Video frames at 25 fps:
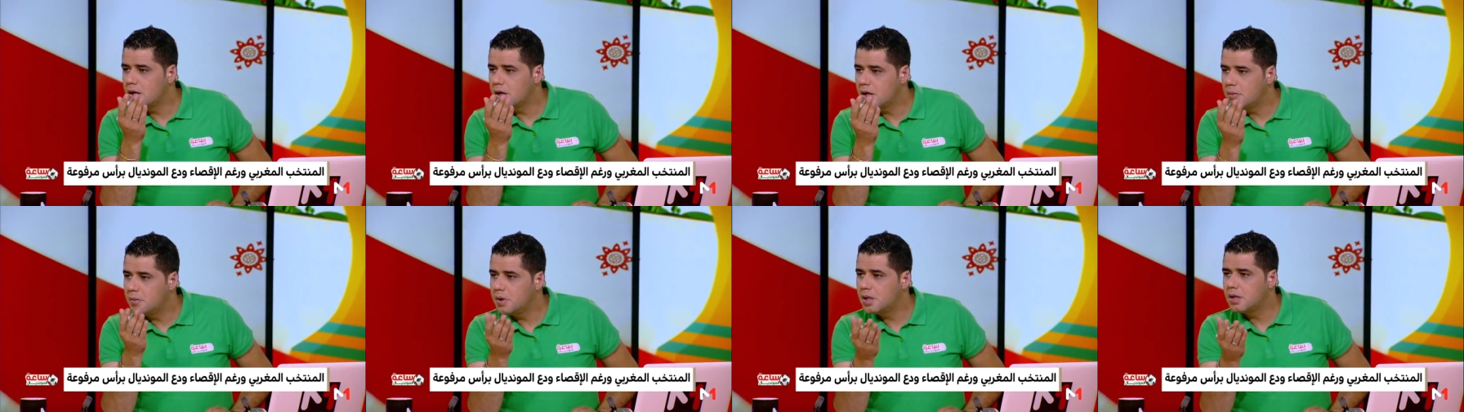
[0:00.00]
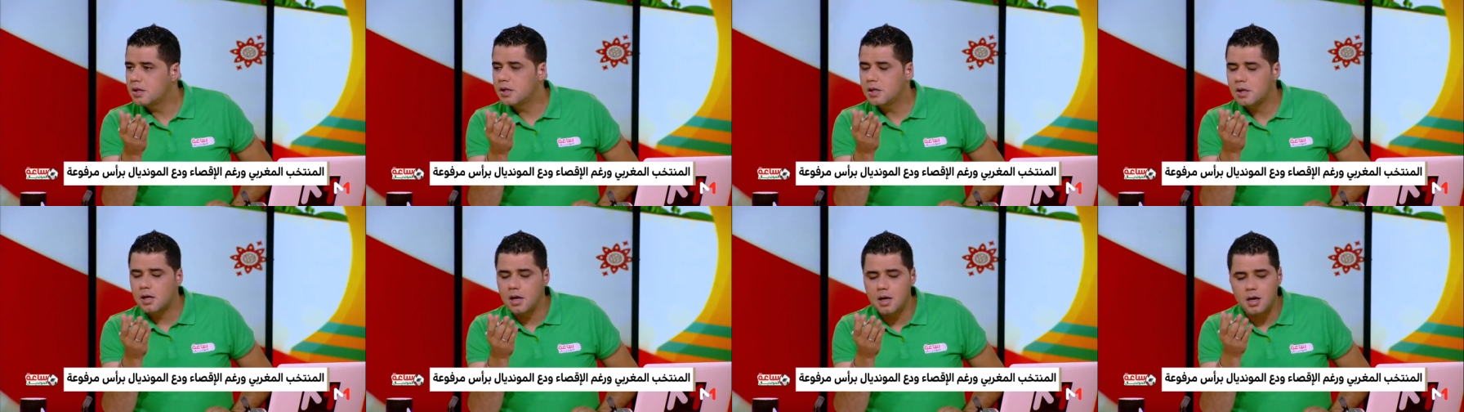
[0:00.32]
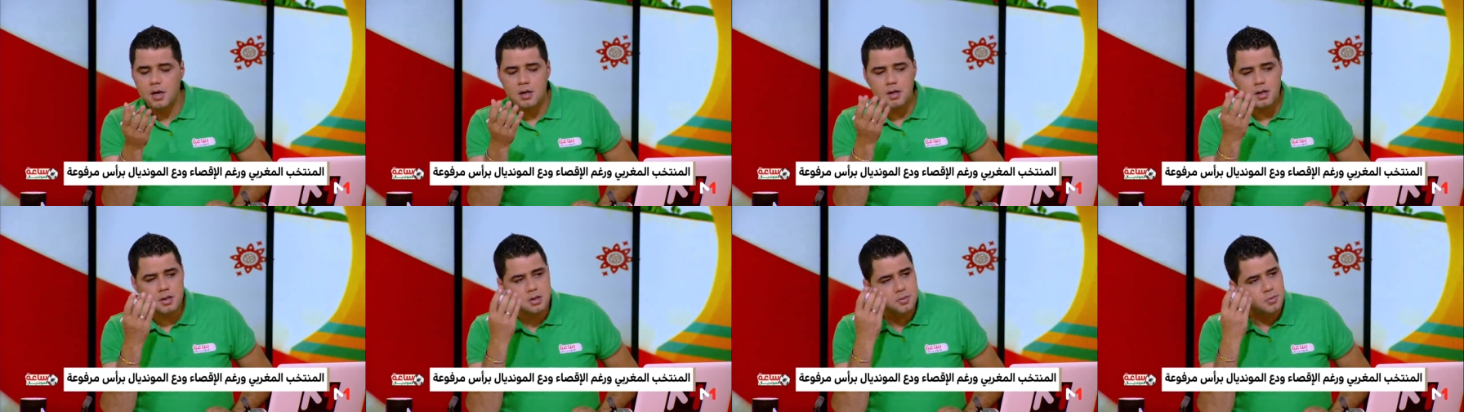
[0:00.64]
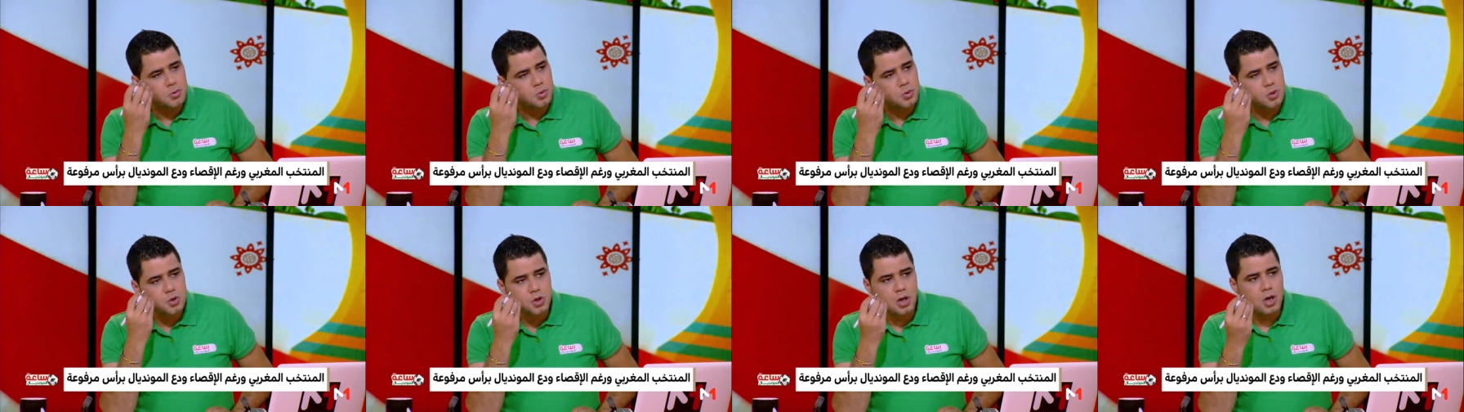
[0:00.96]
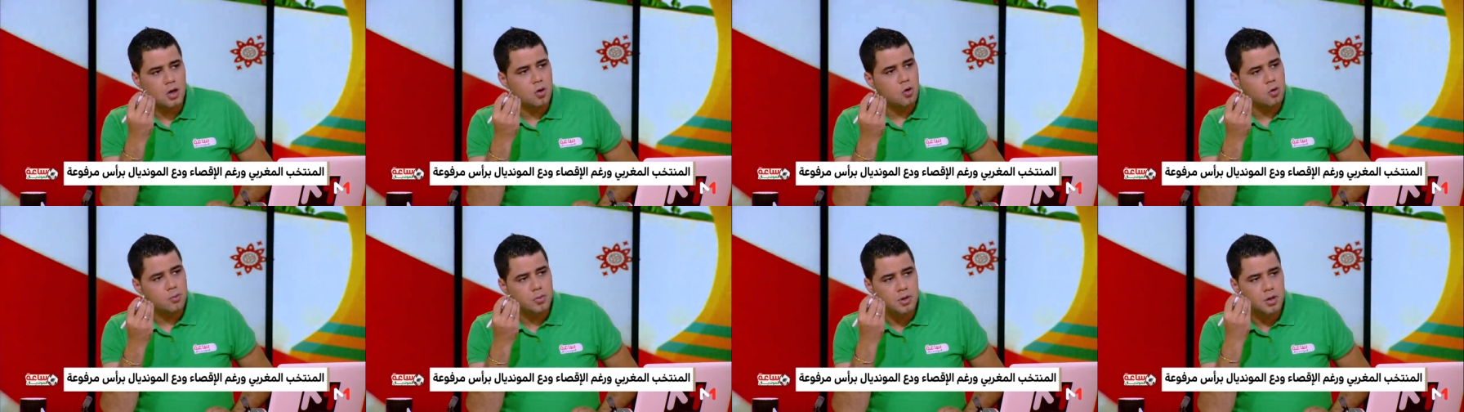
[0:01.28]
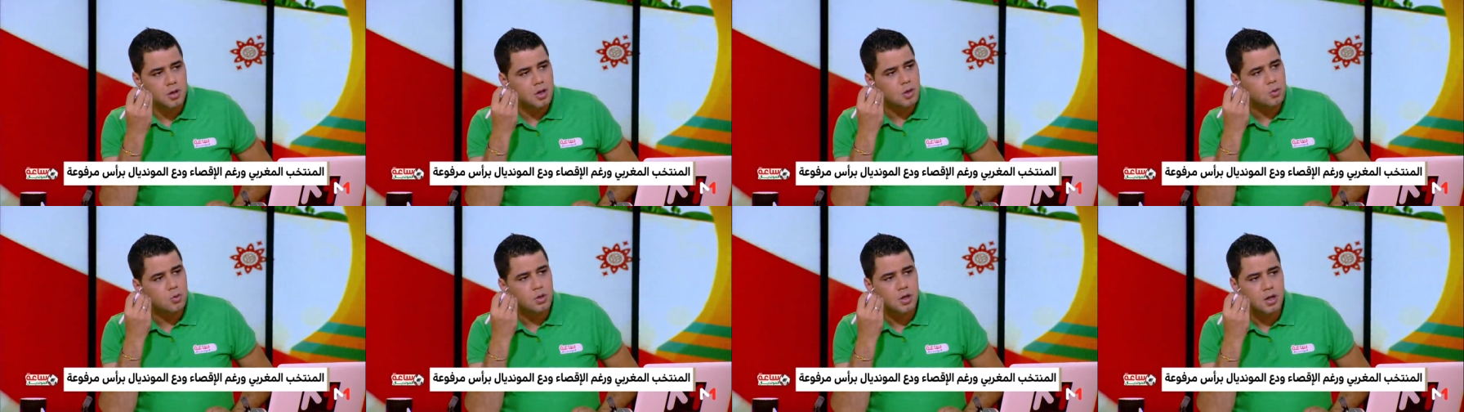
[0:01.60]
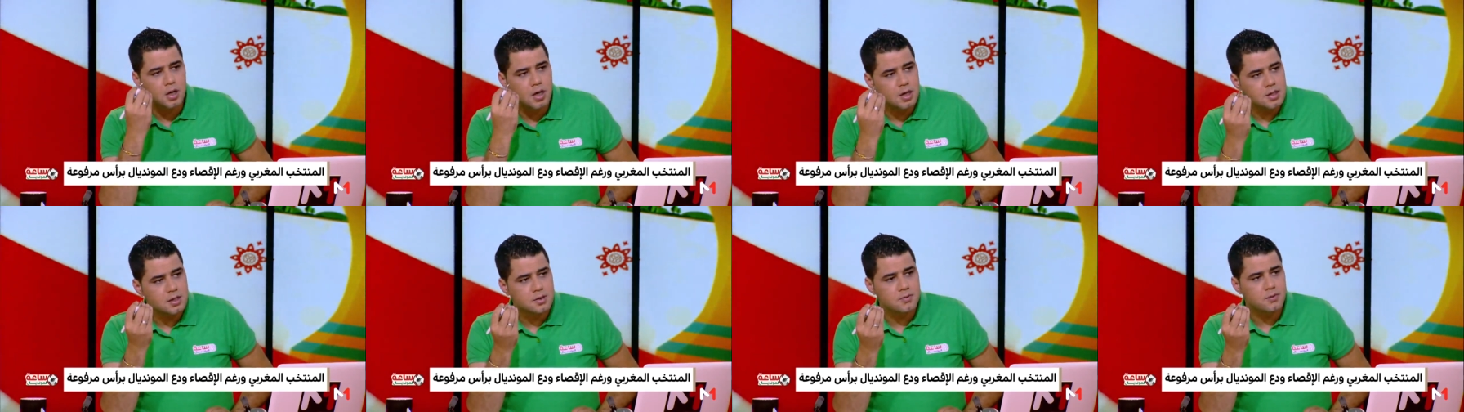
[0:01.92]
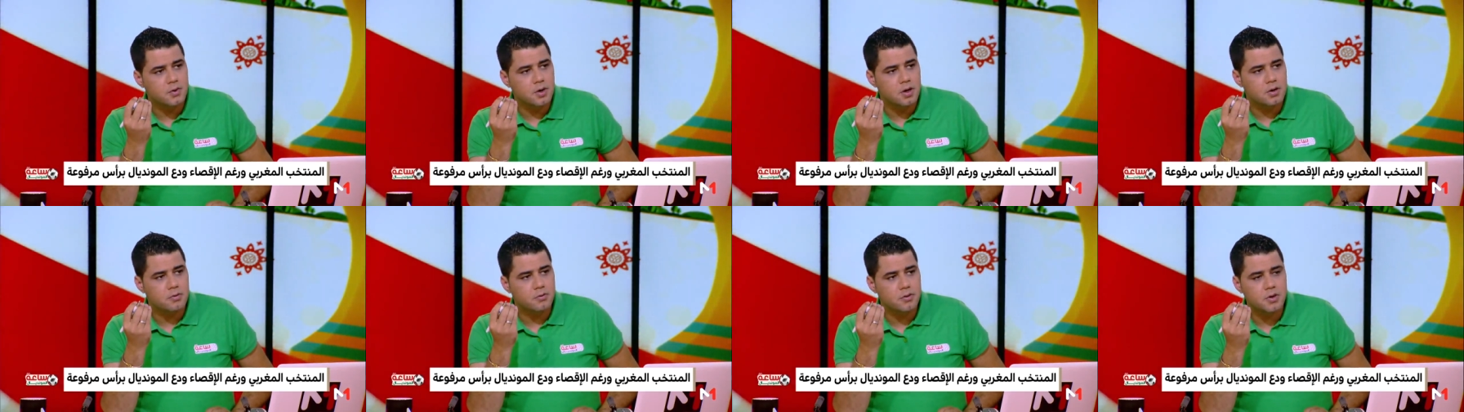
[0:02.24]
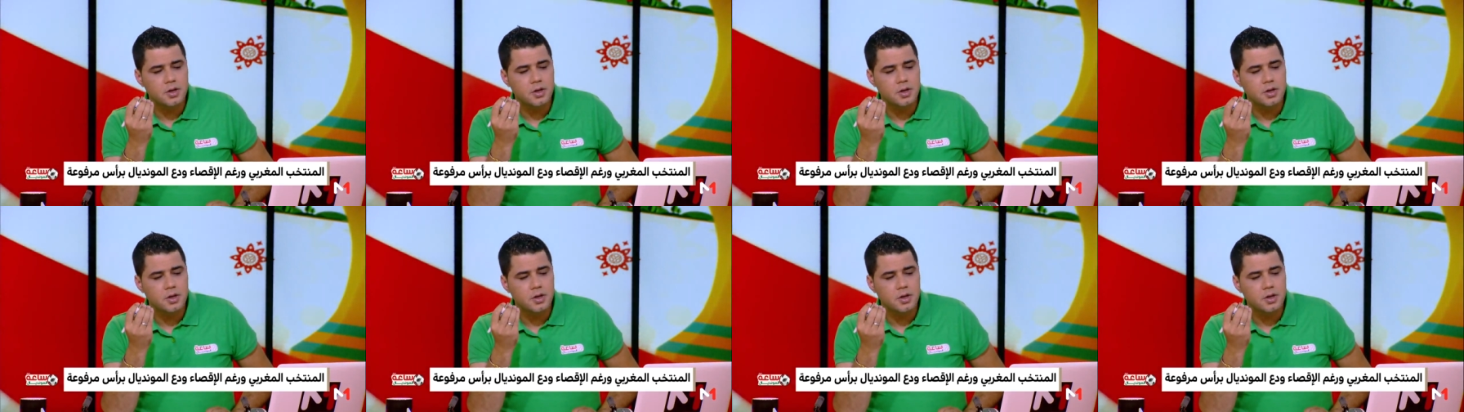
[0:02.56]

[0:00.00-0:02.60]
نبيل درار يصبغ شعره باللون الاصفر